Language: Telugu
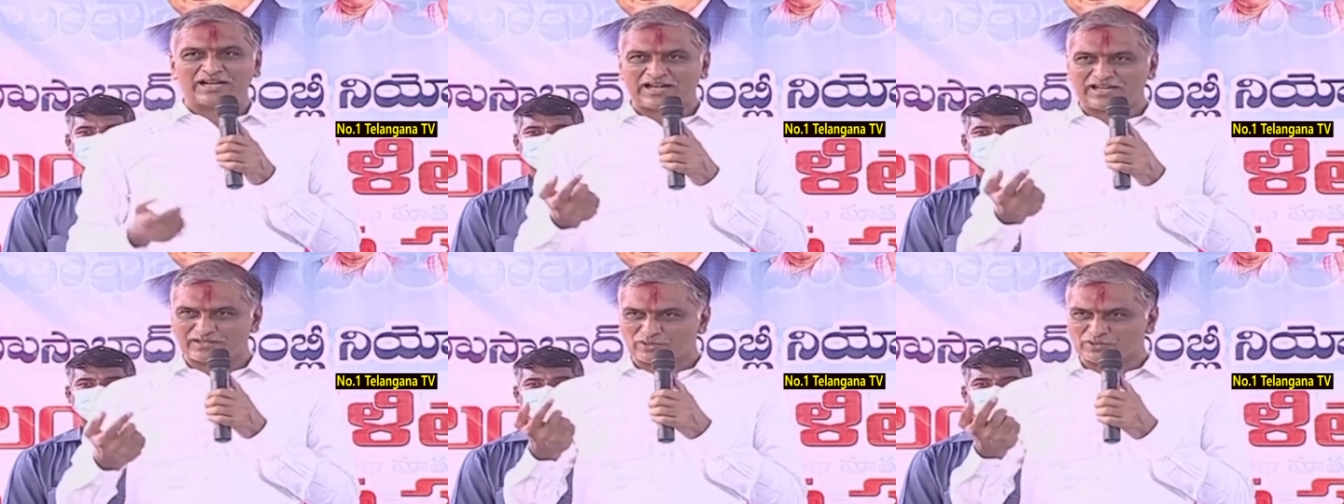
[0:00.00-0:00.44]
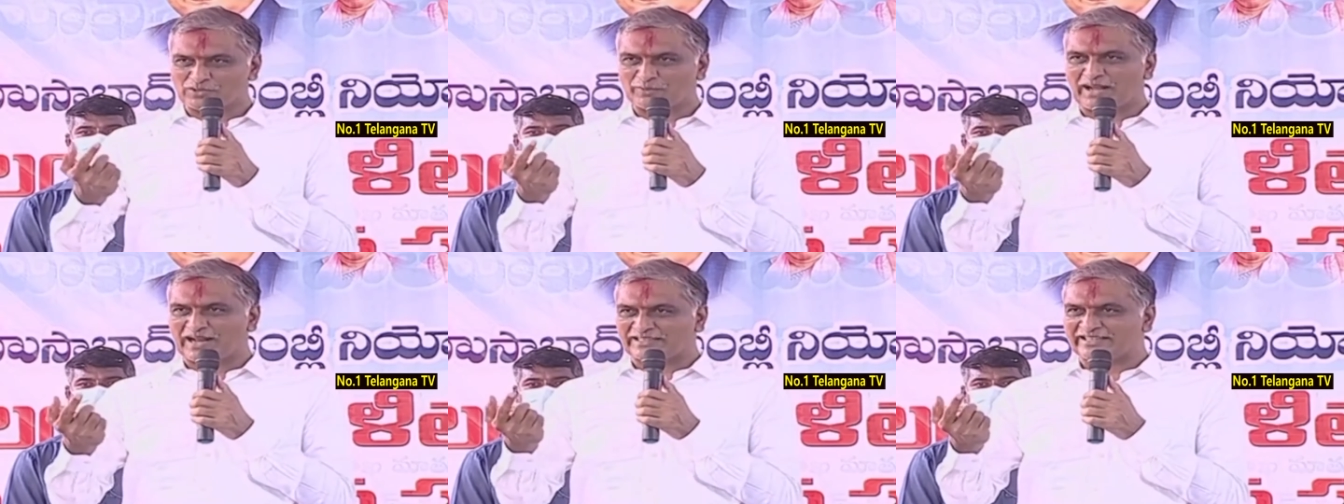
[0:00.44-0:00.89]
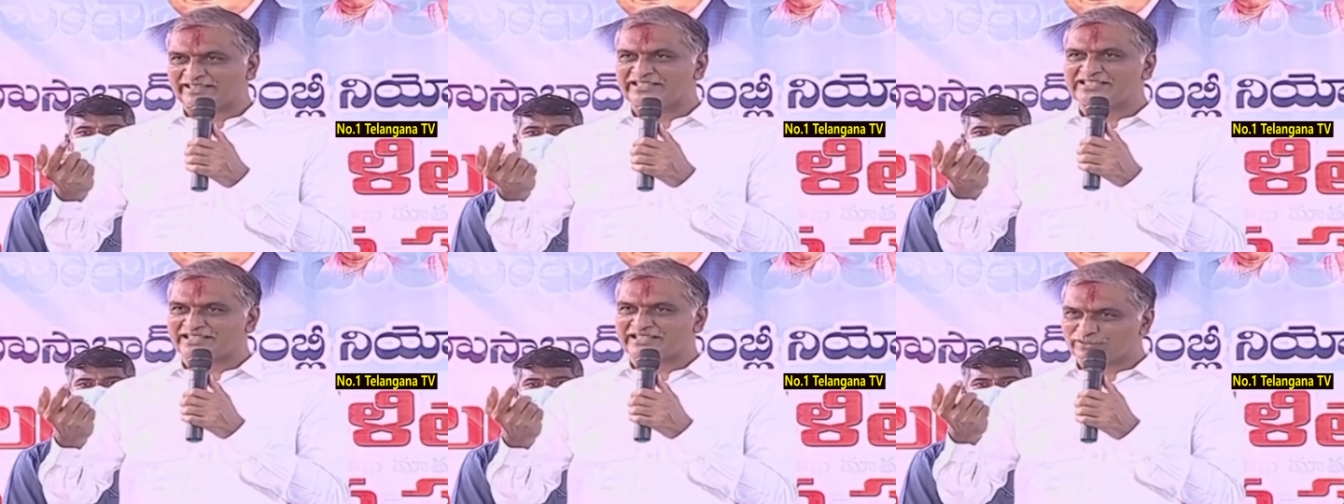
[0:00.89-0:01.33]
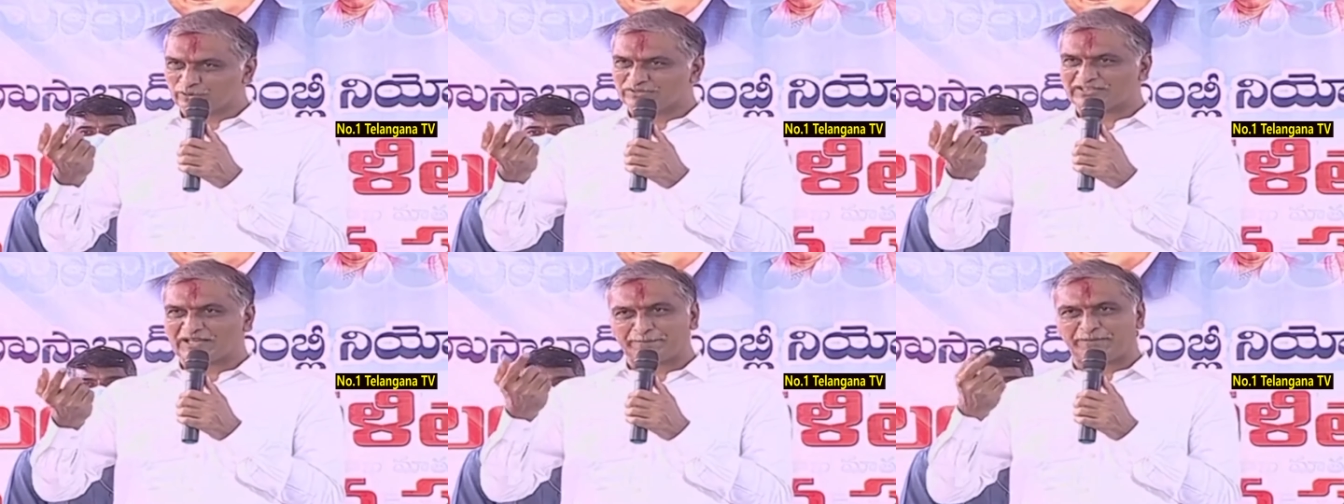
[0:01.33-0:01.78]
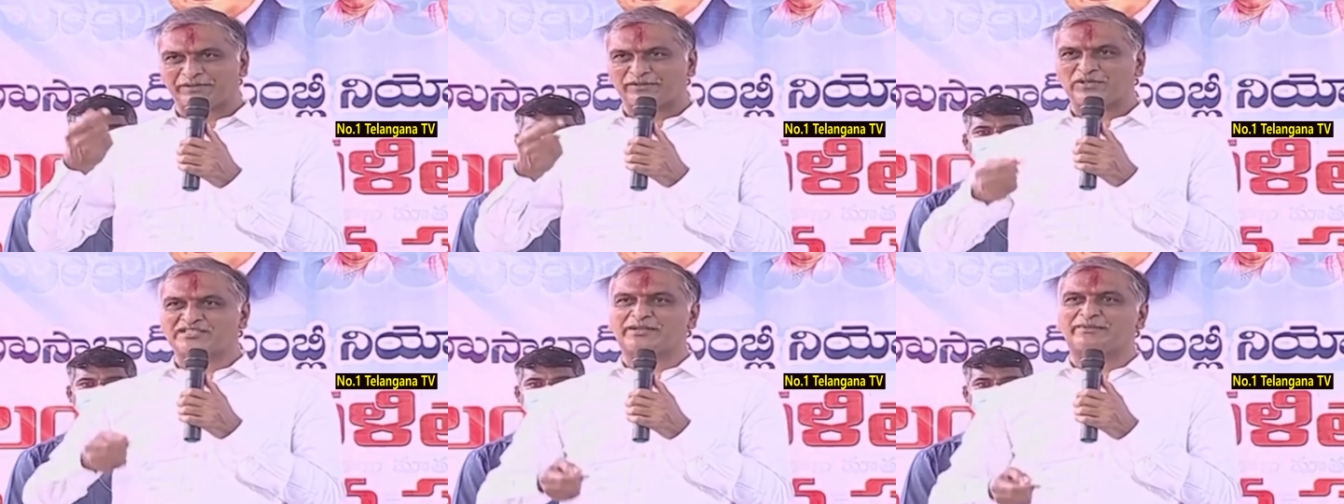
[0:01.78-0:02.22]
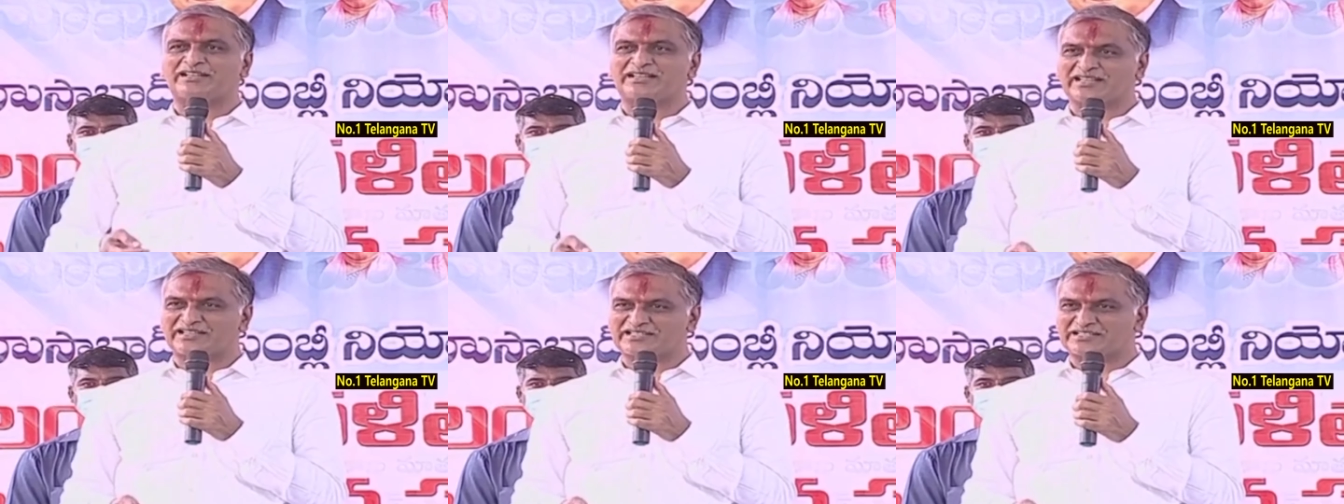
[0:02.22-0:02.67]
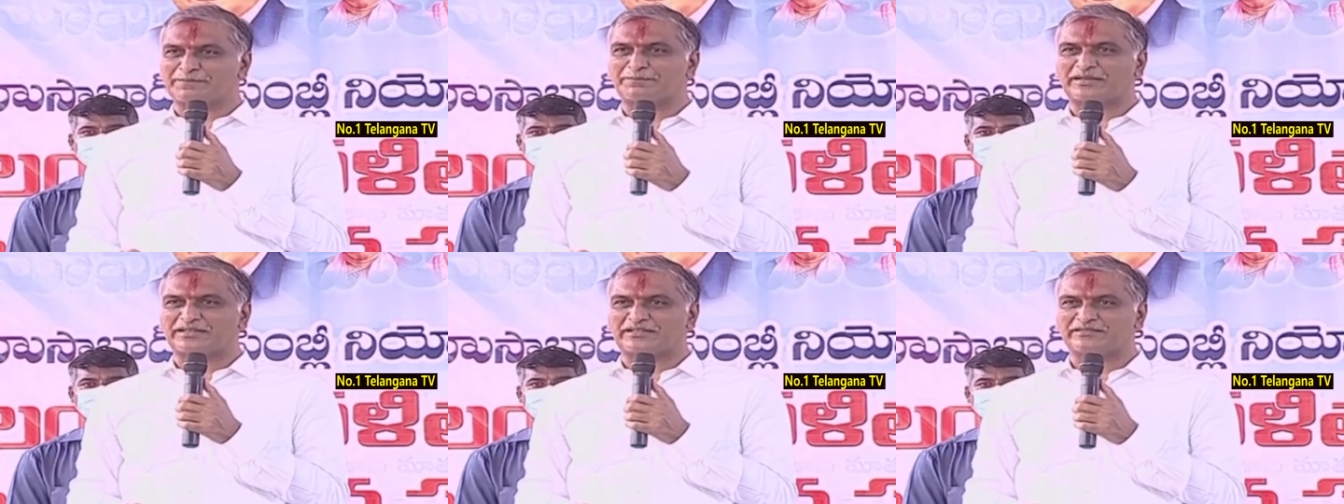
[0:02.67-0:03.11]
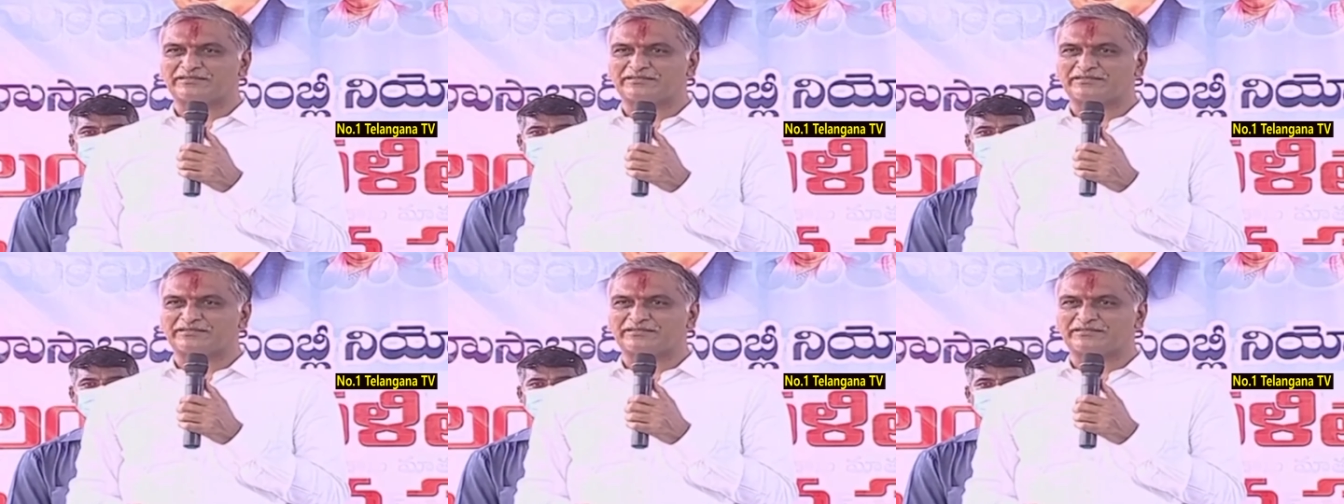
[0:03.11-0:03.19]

ఆ రోజు మాట ఇచ్చి ఎందుకు తప్పిండ్రో సమాధానం చెప్పండి